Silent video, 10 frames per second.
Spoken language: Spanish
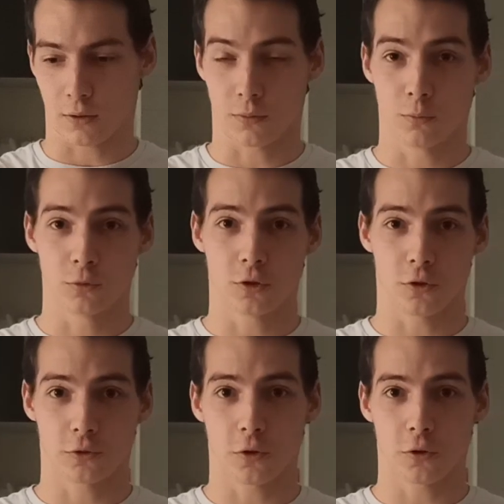mucho los
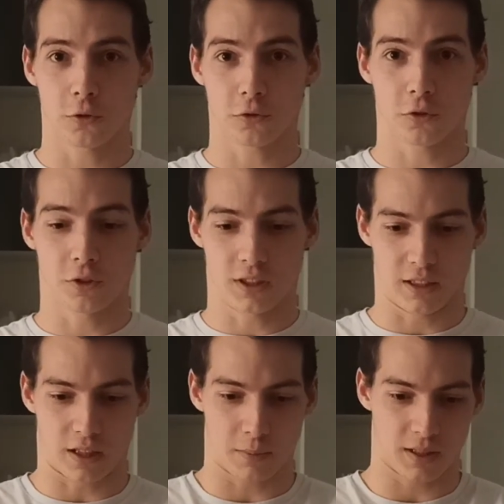codos o
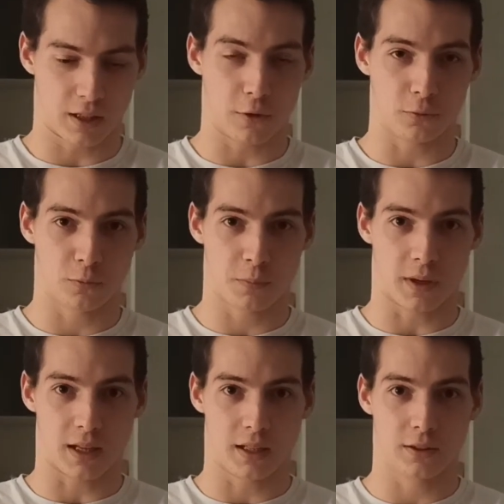intentar meterlos muy para
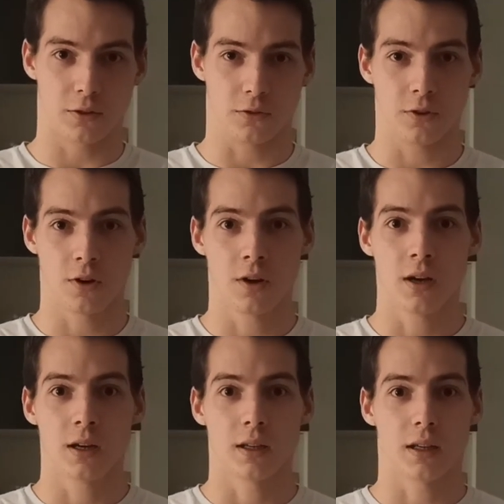adentro
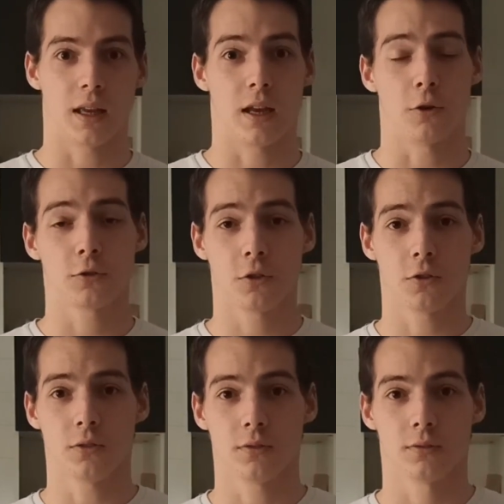y el otro
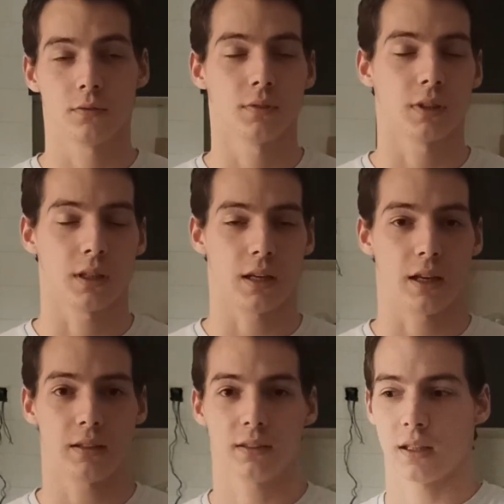
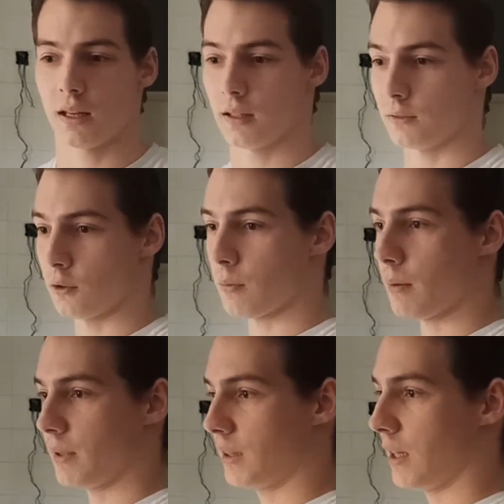es que
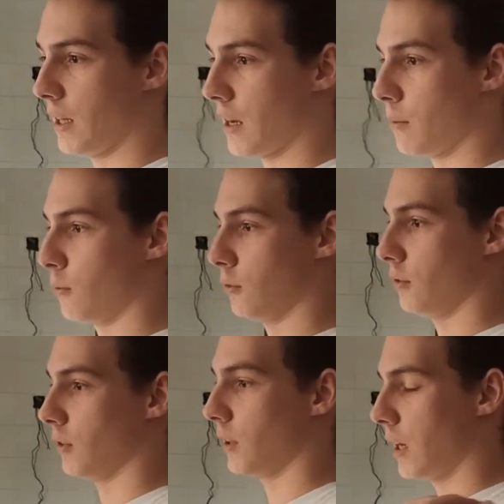normalmente dejamos
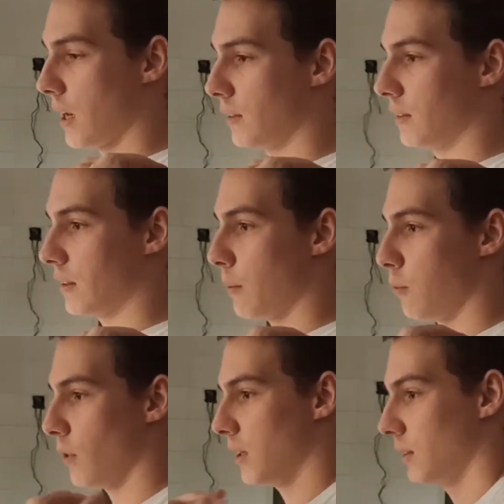que las
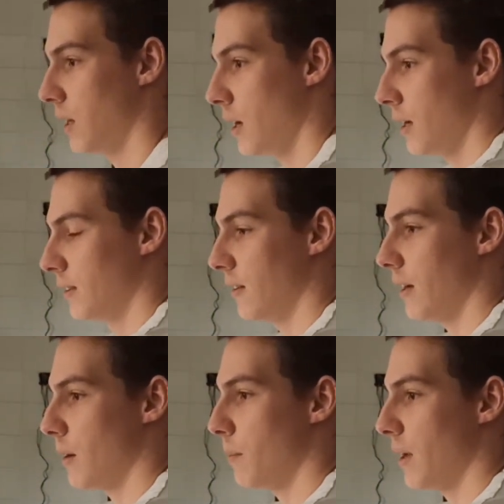escápulas se
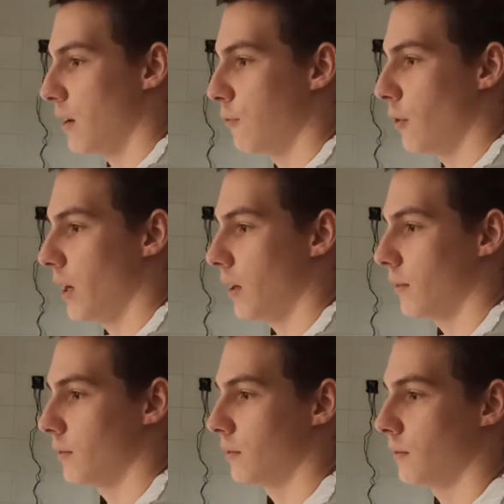vayan para afuera.
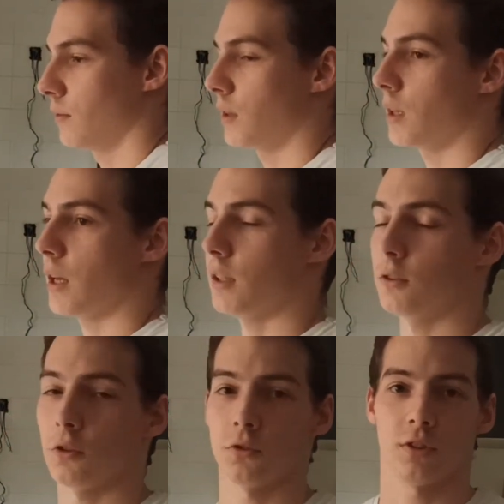
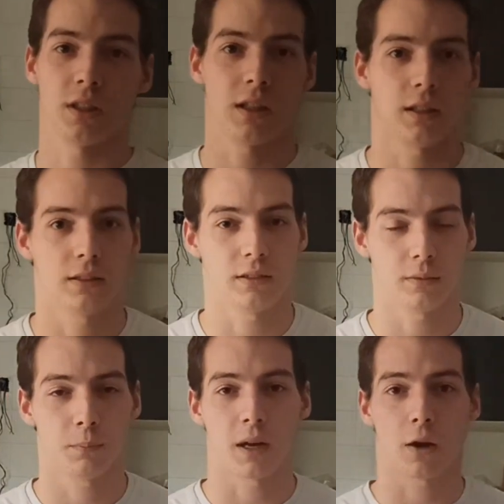Entonces,
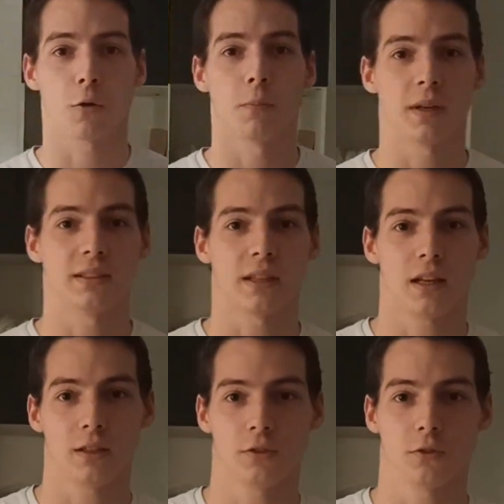para compensar
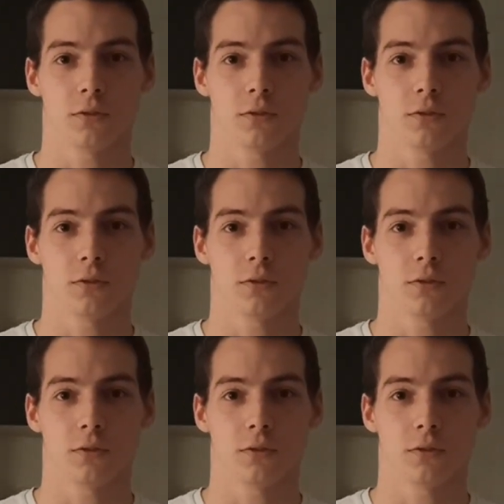eso,